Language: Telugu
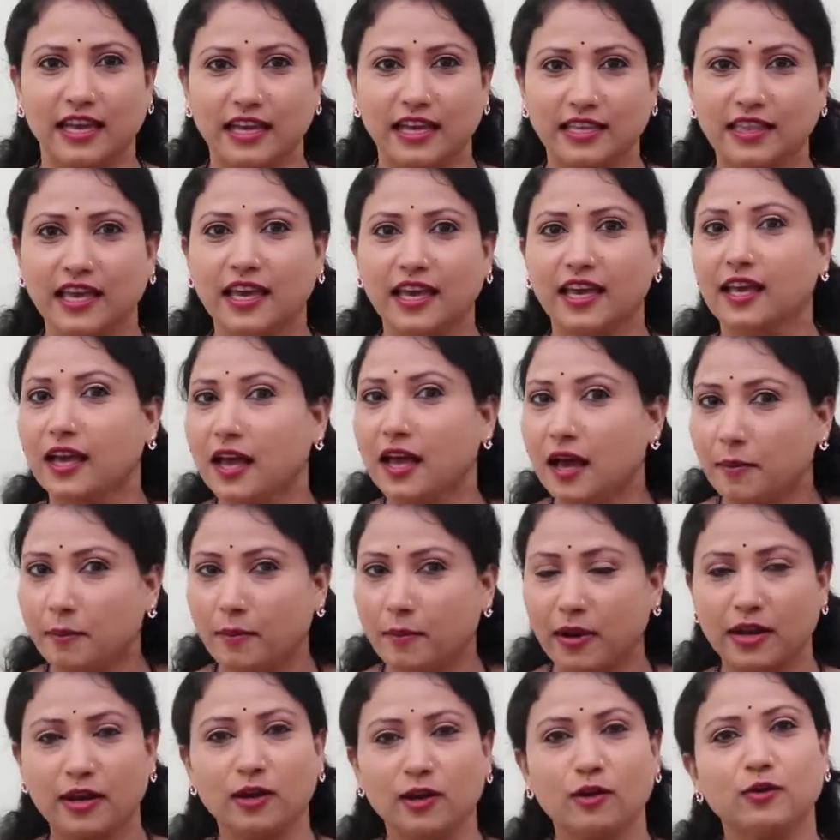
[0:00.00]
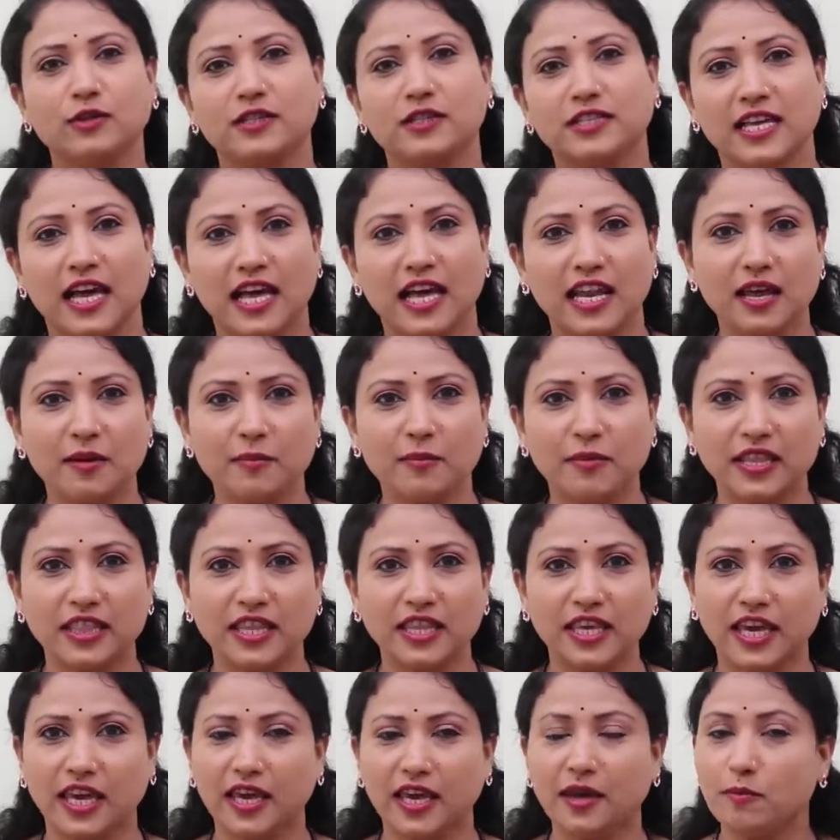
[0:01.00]
అయితే మనలో
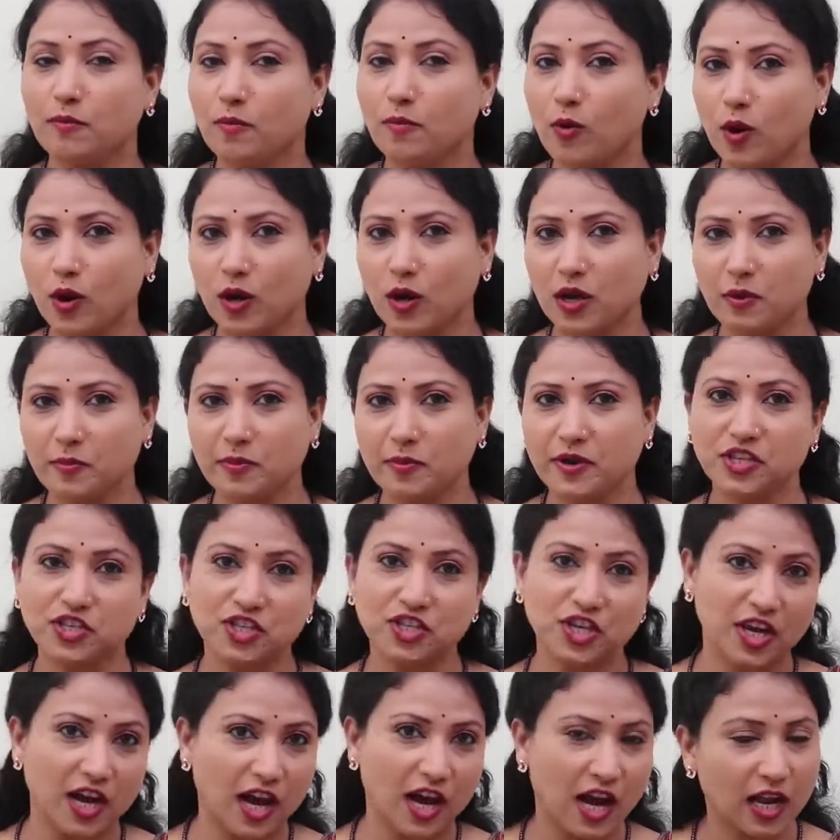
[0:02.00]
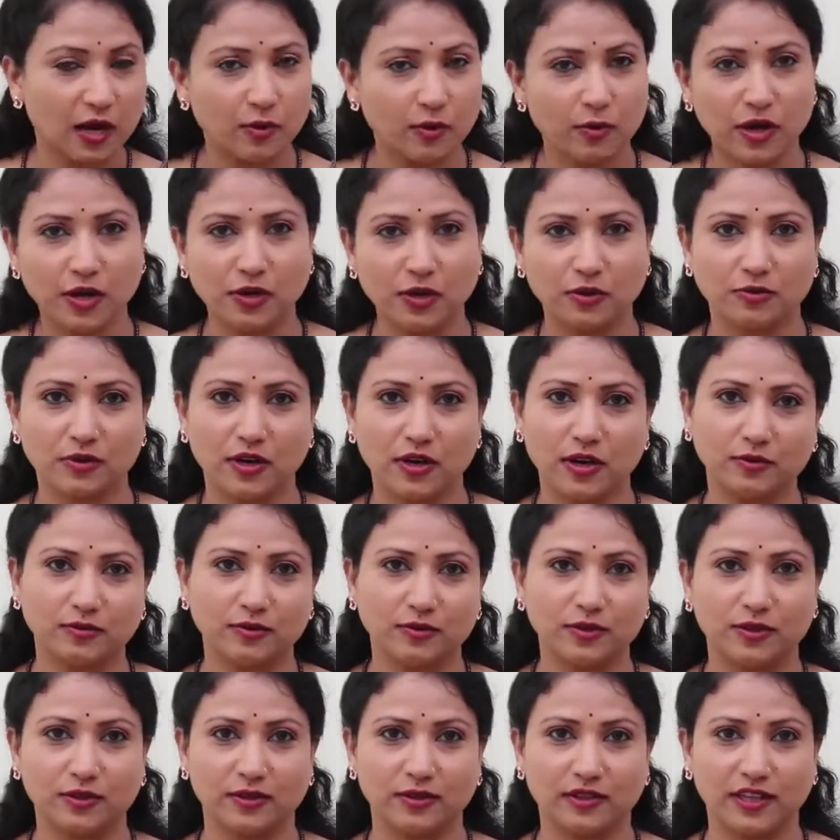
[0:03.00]
చాలామందికి మొక్కలు పెంచే అలవాటు కూడా
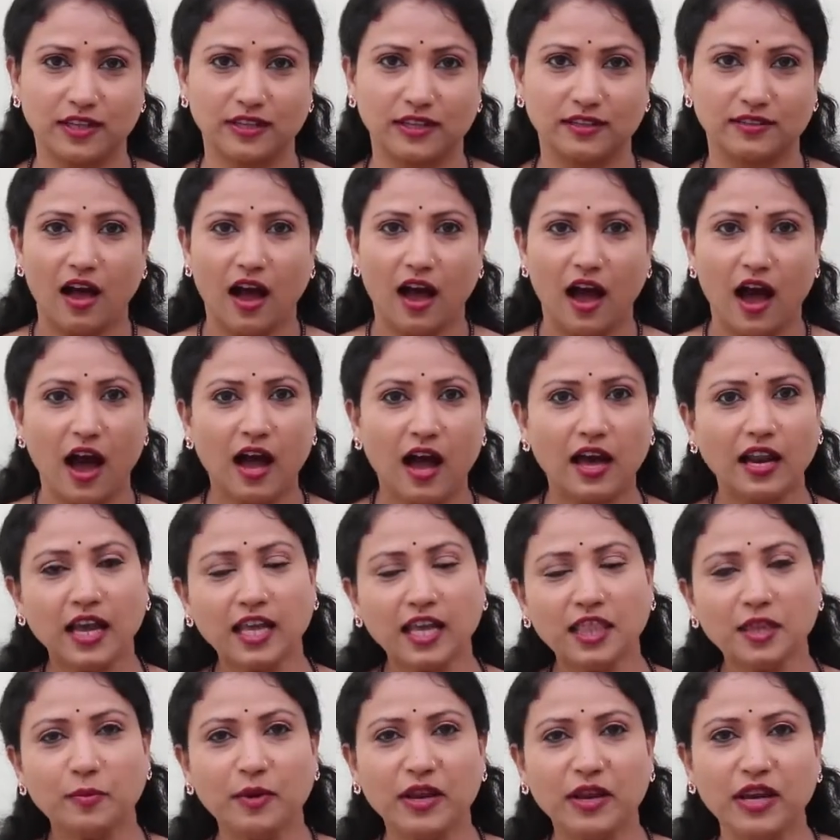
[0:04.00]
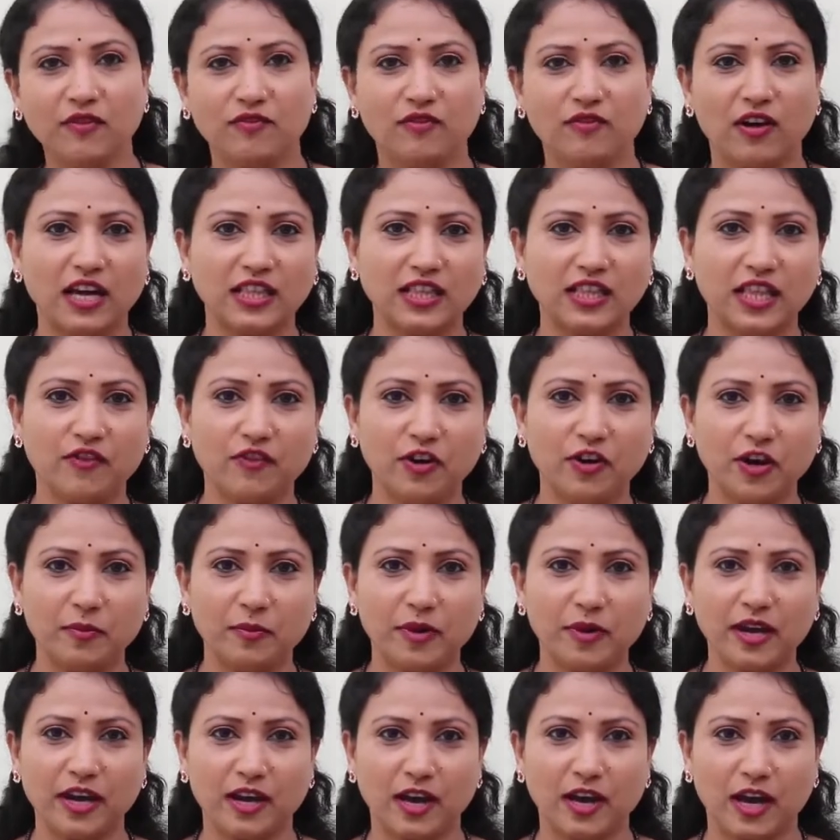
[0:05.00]
ఉంటుంది ఆహ్లాదమైన
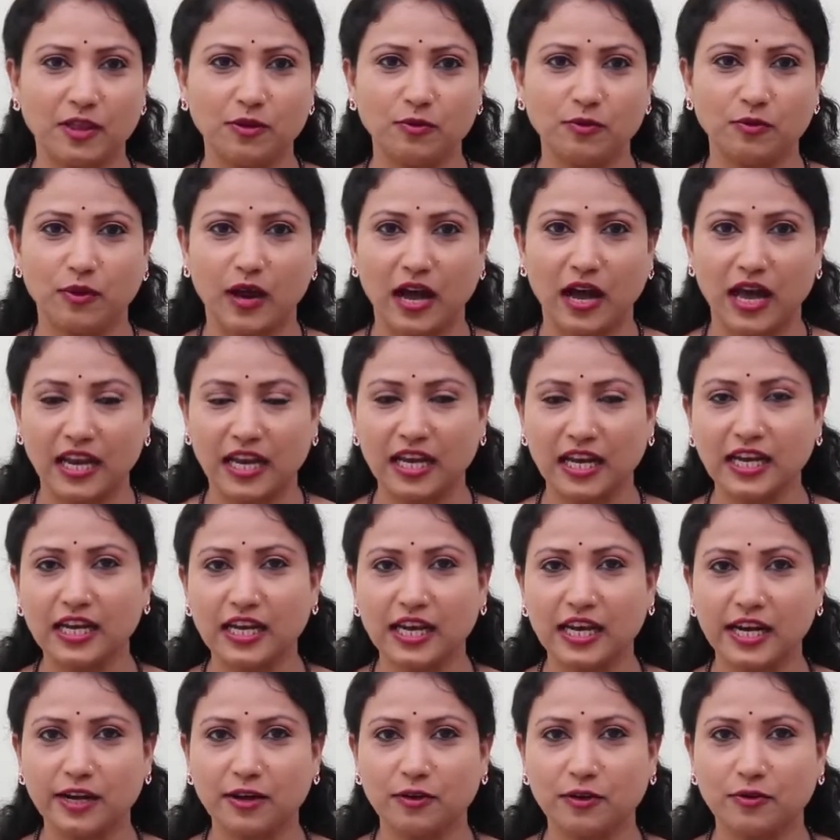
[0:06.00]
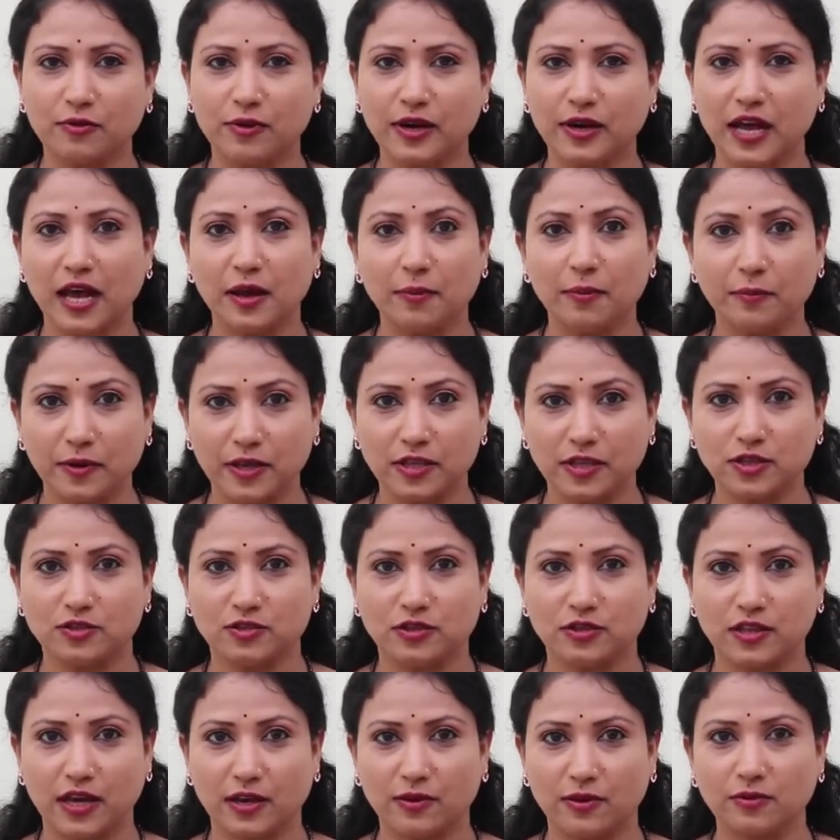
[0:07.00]
వాతావరణమే కాదు అలంకరణకు కూడా
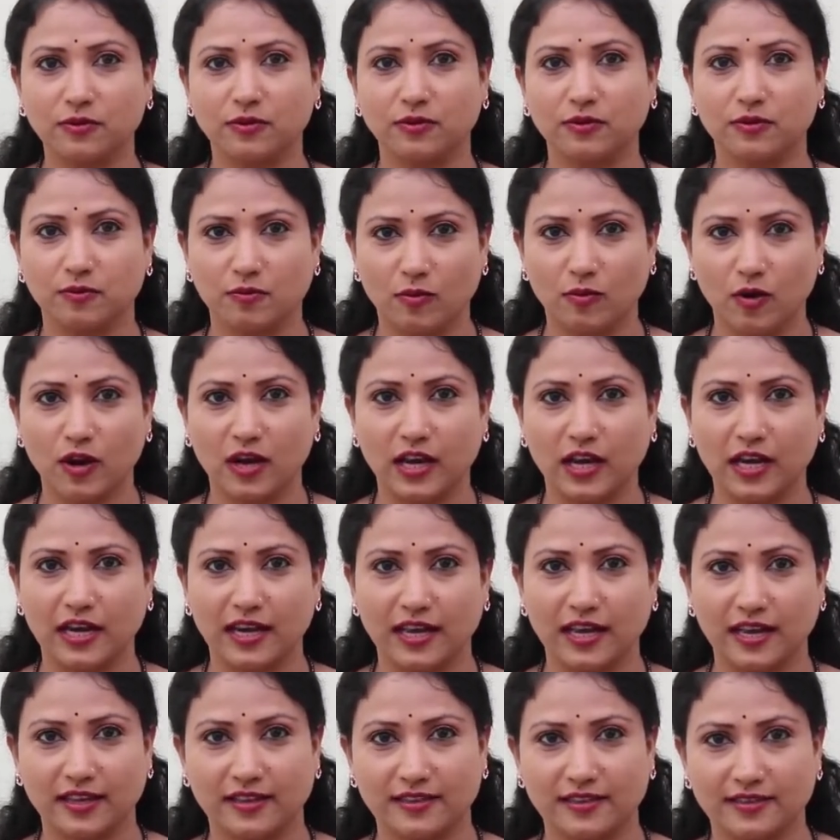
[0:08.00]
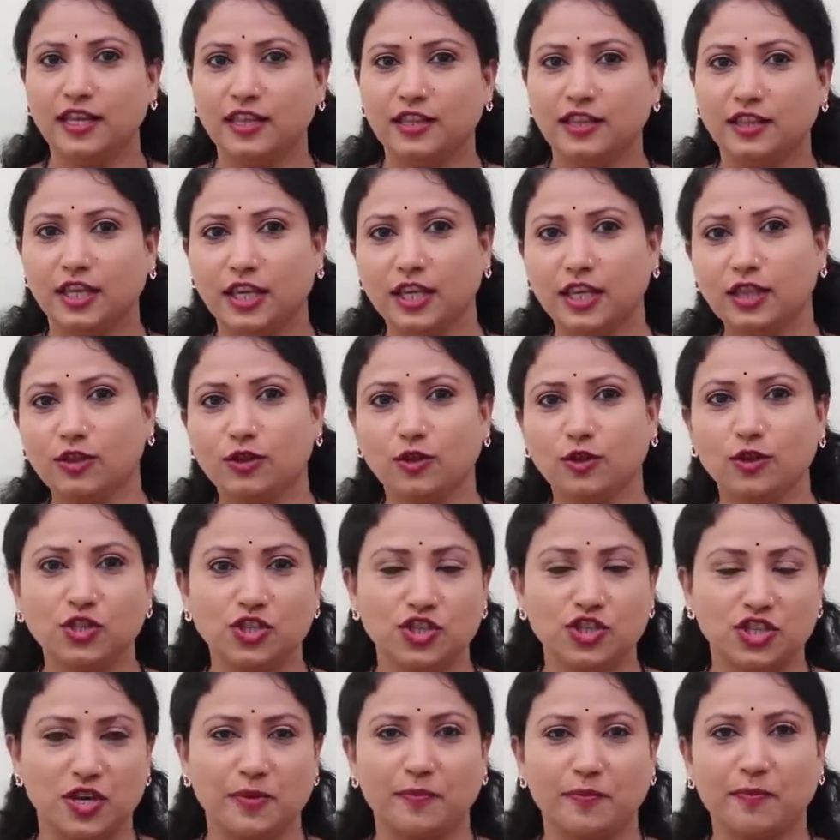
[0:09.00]
పెంచుతారు మొక్కల్ని దీంతో
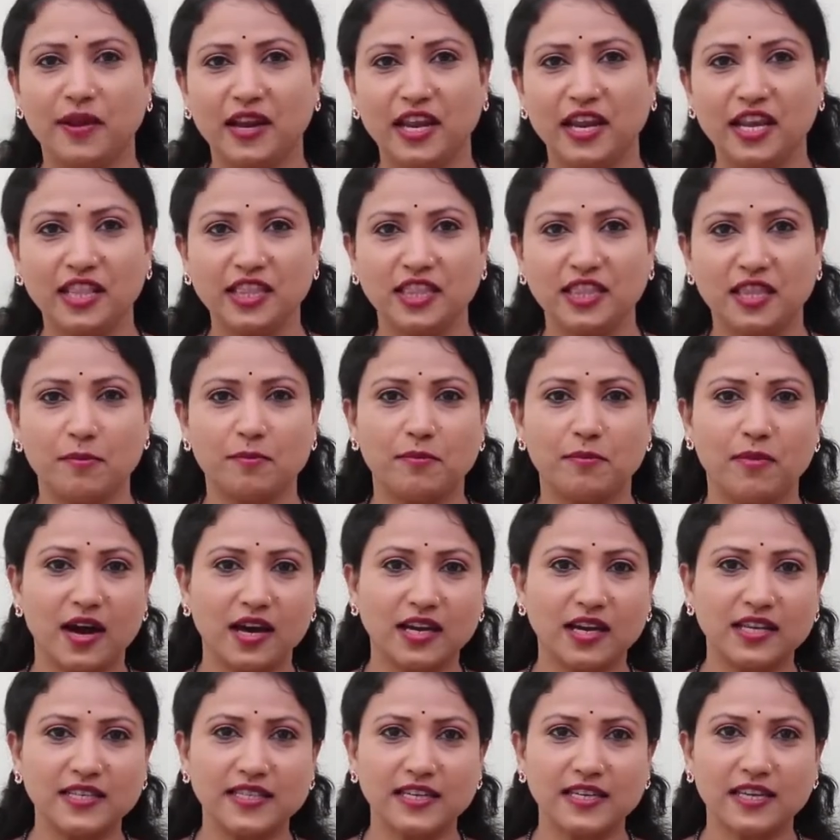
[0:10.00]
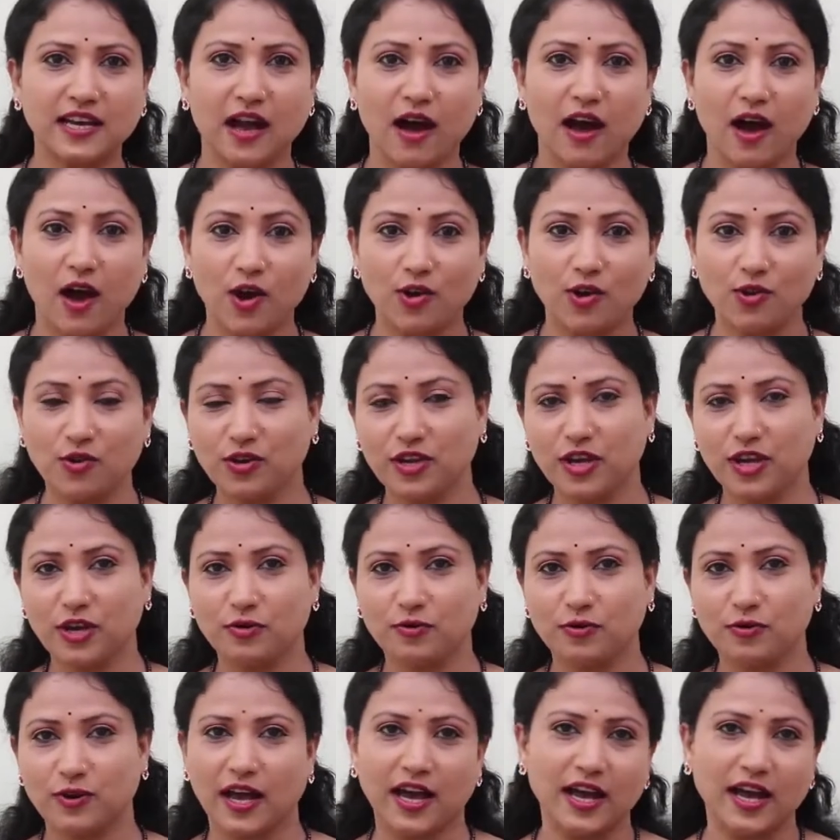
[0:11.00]
చెప్పలేంత మానసిక
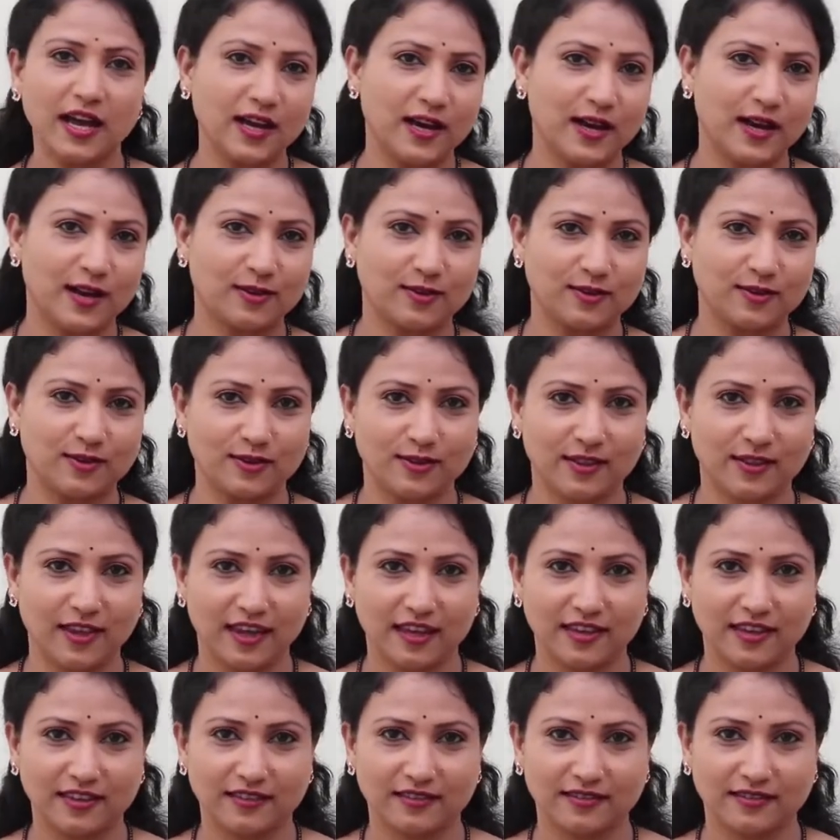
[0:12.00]
ఆరోగ్యం కూడా కలుగుతుంది